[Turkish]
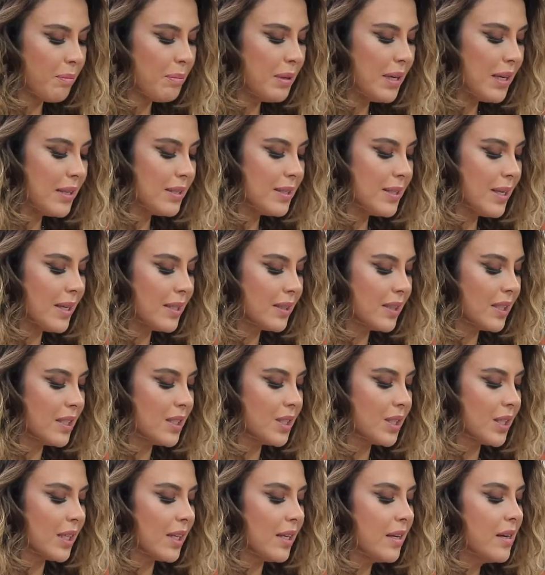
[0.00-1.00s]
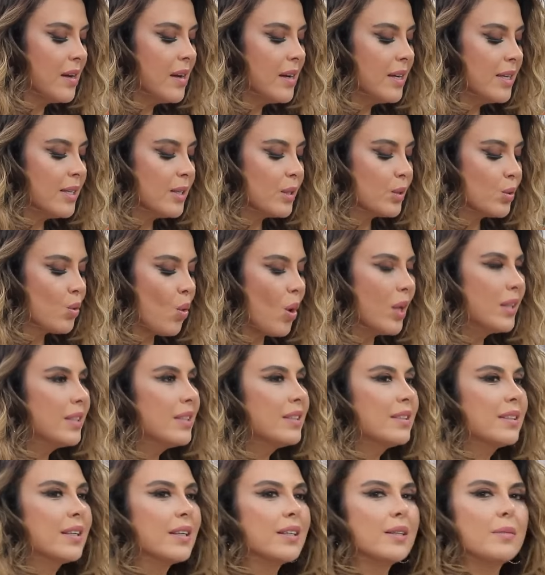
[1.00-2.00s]
Biraz daha keşke
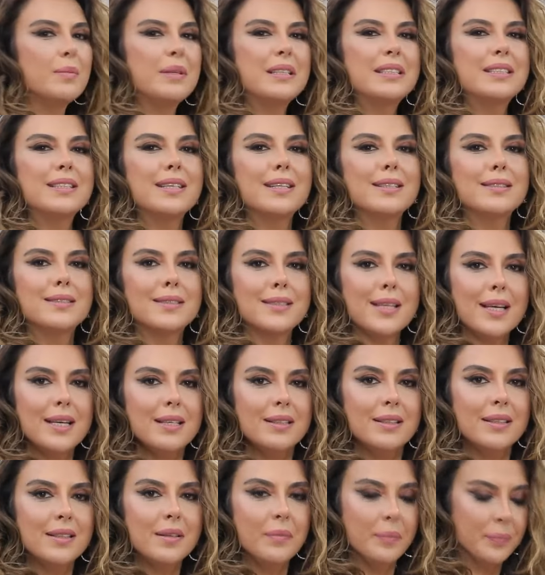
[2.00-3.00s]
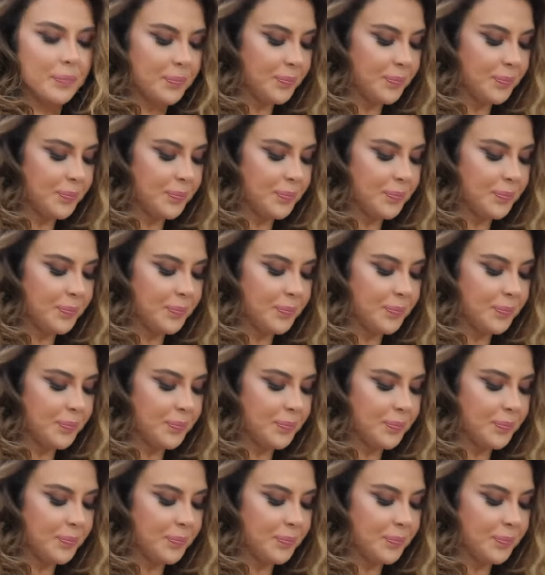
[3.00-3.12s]
soğanları karamelize etseydi